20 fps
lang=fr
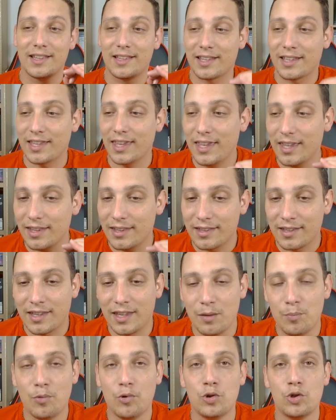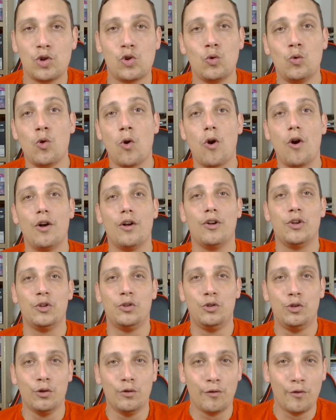très très beaux jours
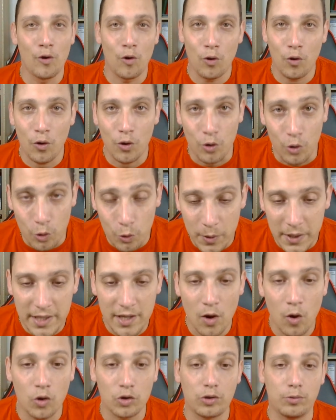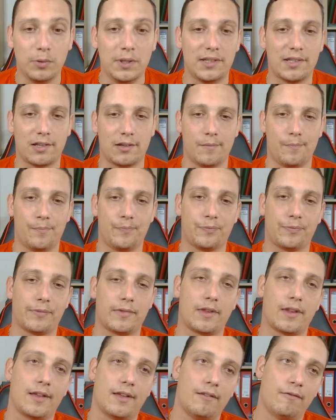devant lui. Ensuite,
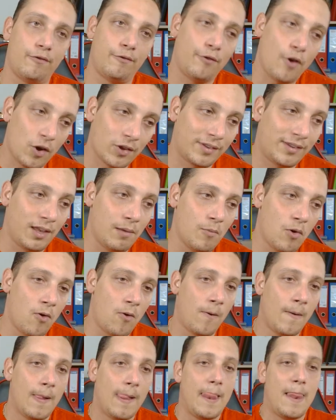forcément,